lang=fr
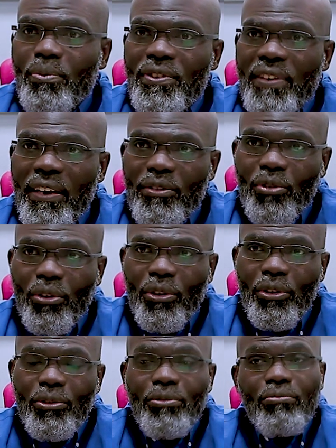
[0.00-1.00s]
puisse
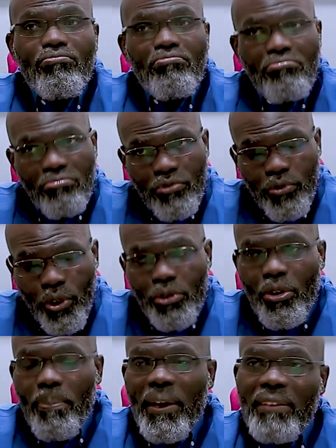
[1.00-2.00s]
être
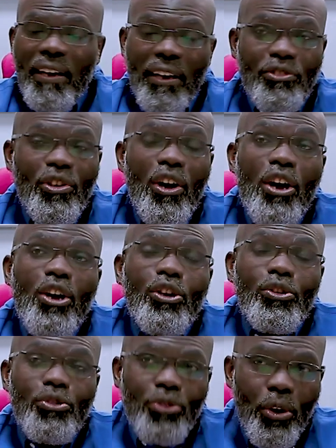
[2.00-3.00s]
votre partage,
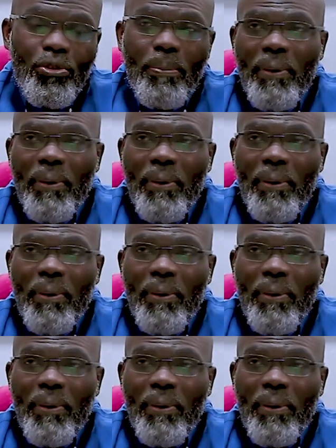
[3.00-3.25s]
notre